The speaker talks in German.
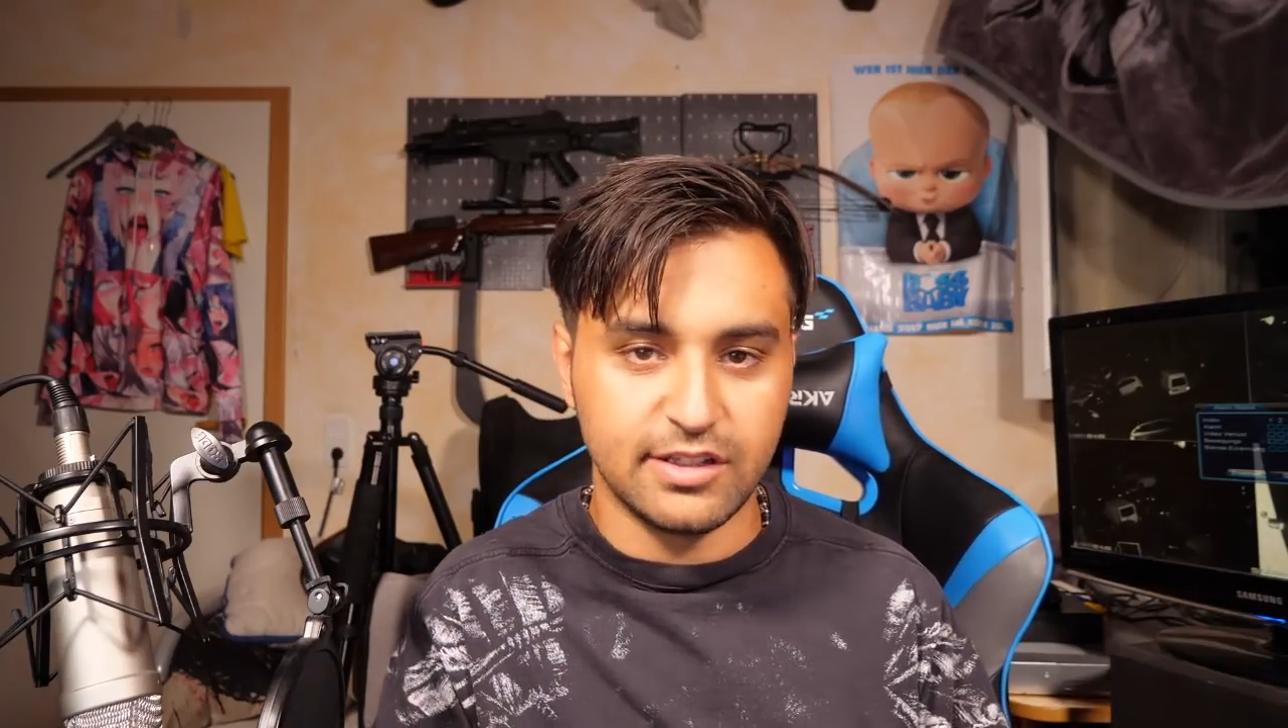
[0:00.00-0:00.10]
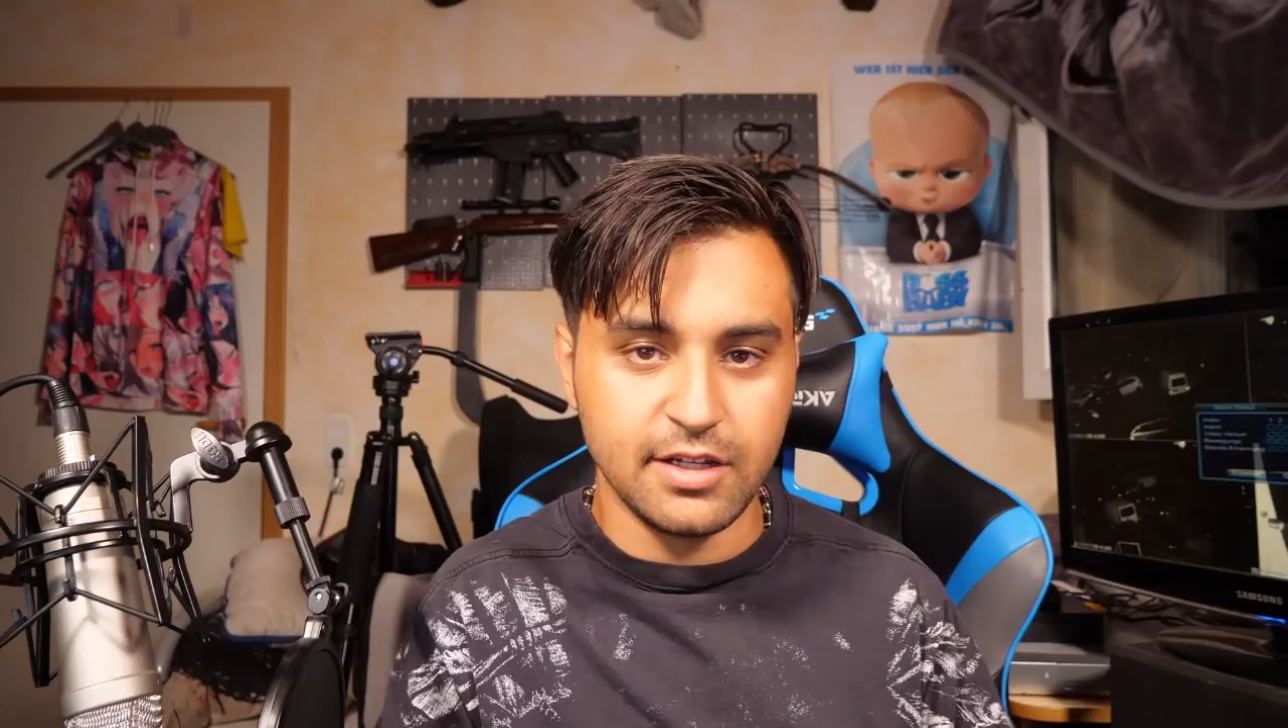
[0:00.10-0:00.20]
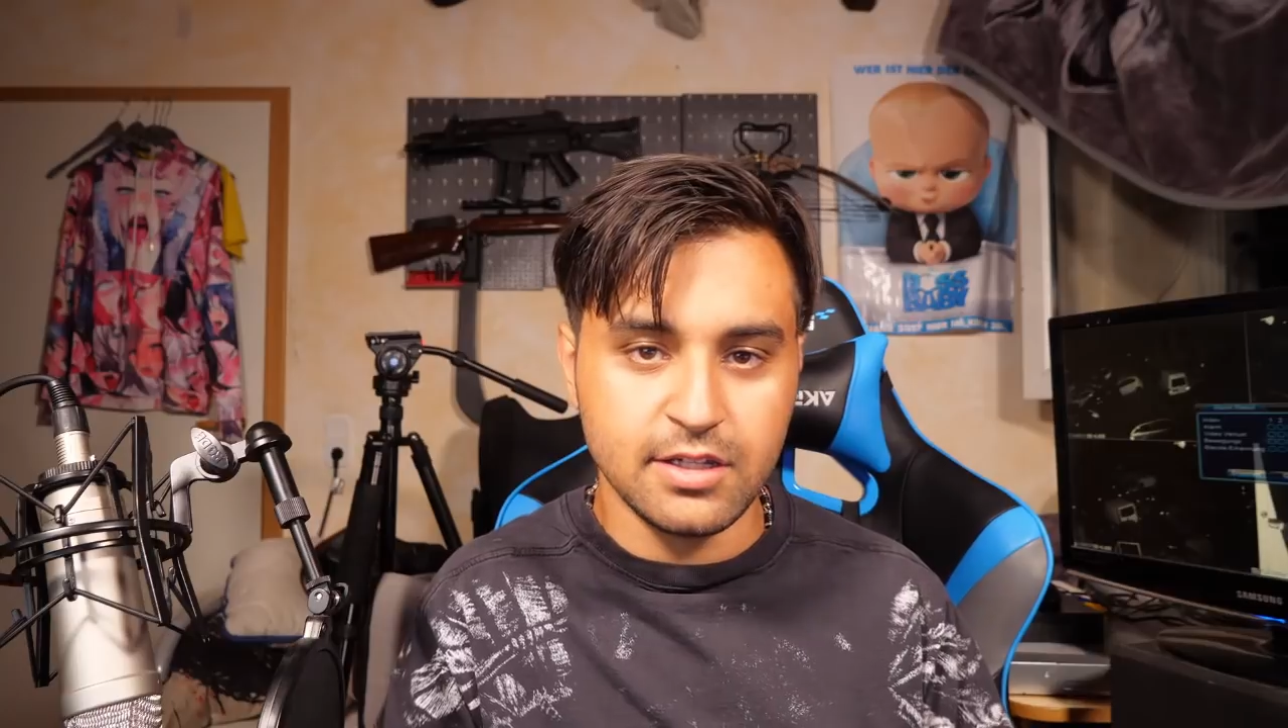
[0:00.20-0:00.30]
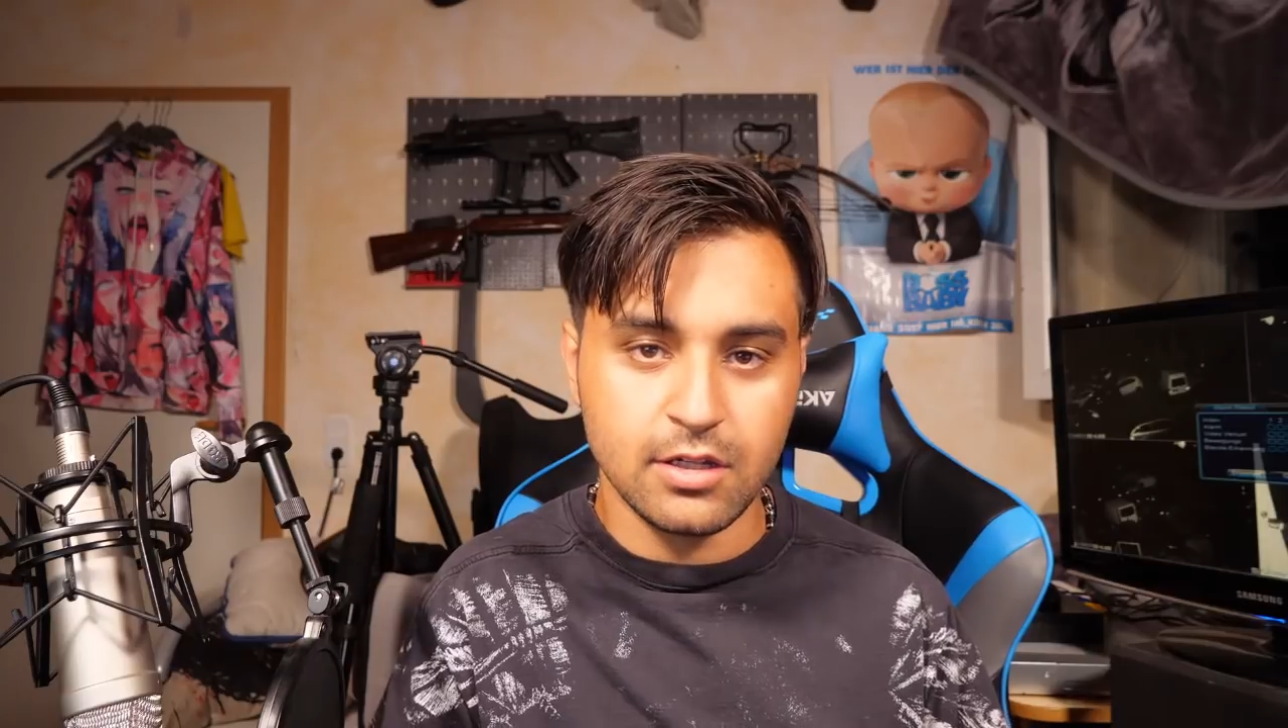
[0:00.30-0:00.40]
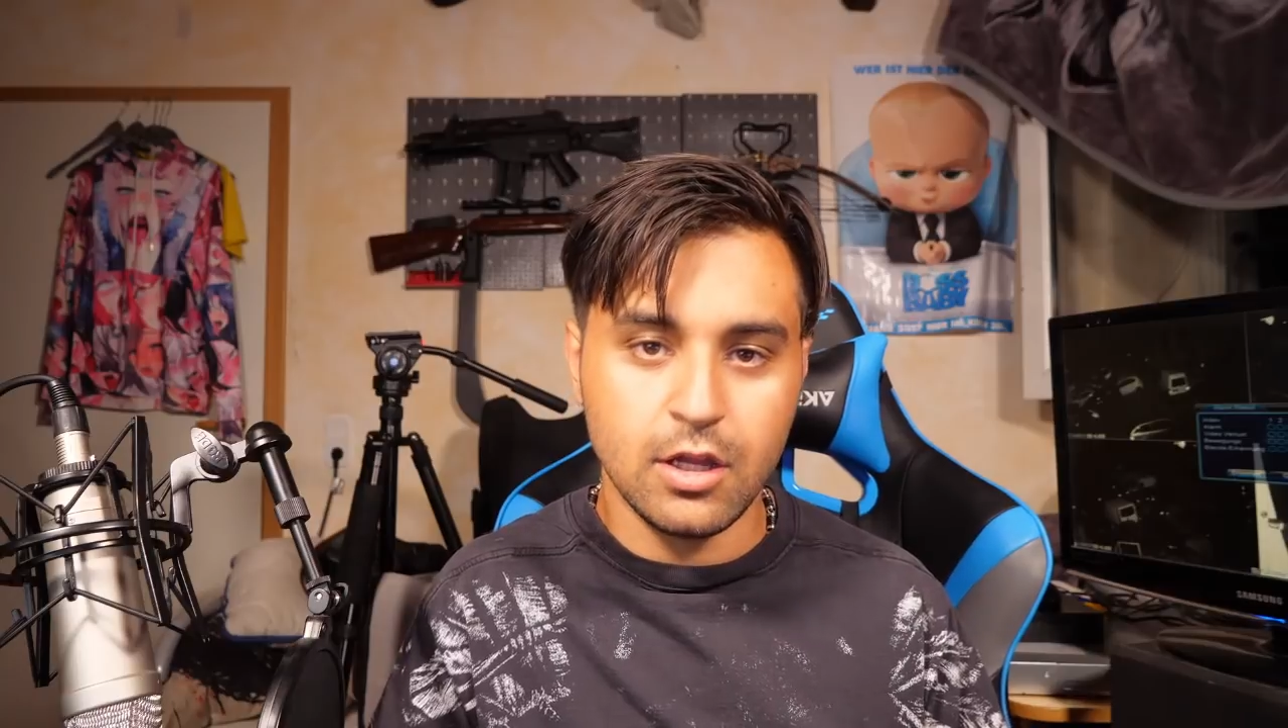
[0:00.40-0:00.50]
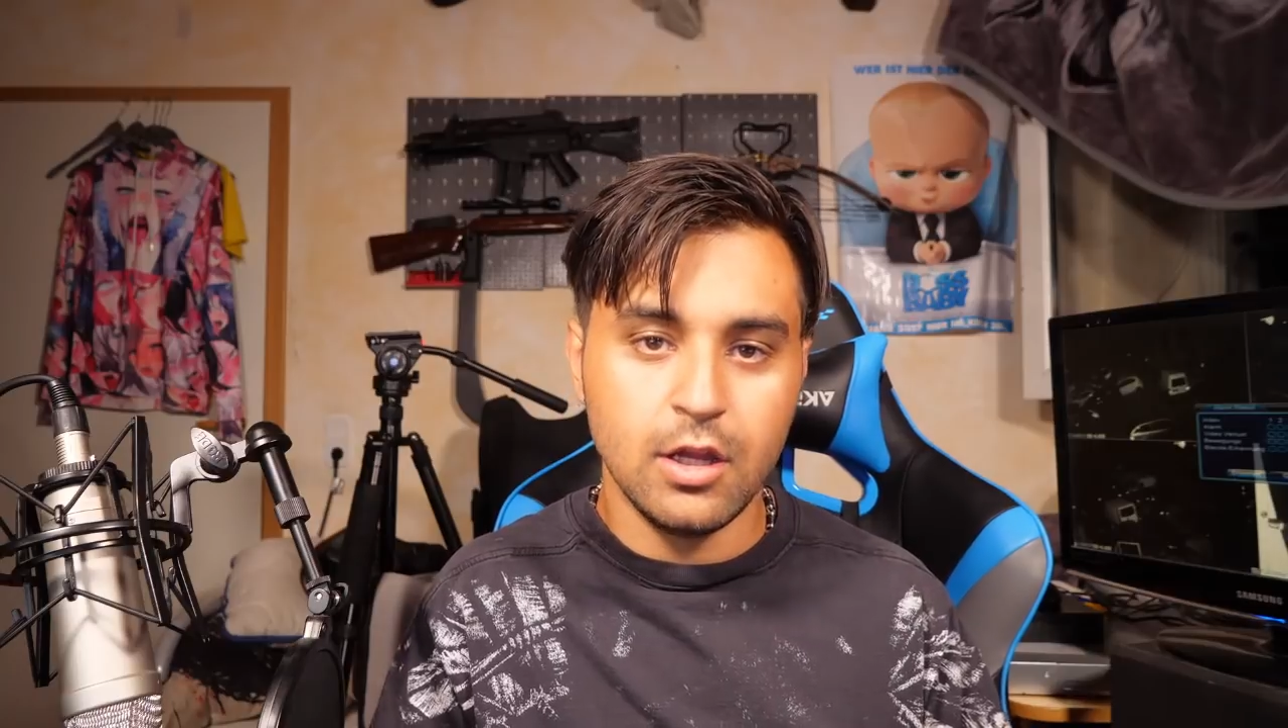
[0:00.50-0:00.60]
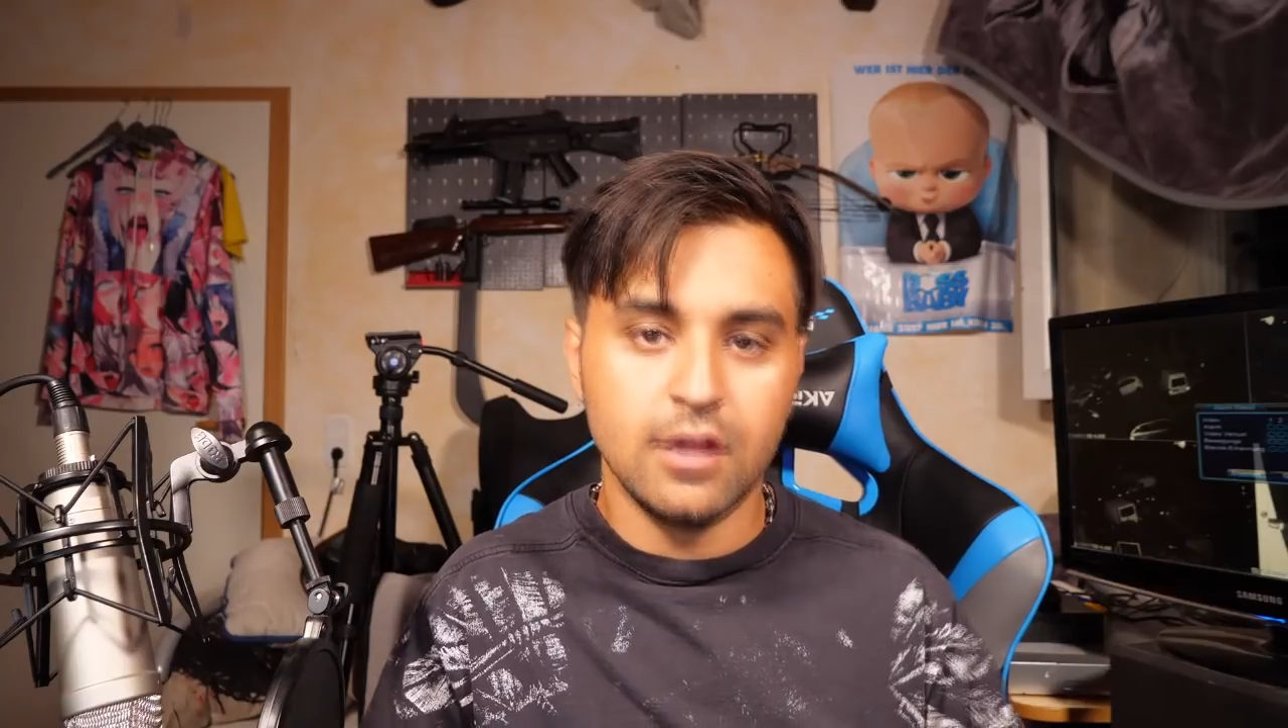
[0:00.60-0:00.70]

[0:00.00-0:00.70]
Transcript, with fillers: ist er nicht.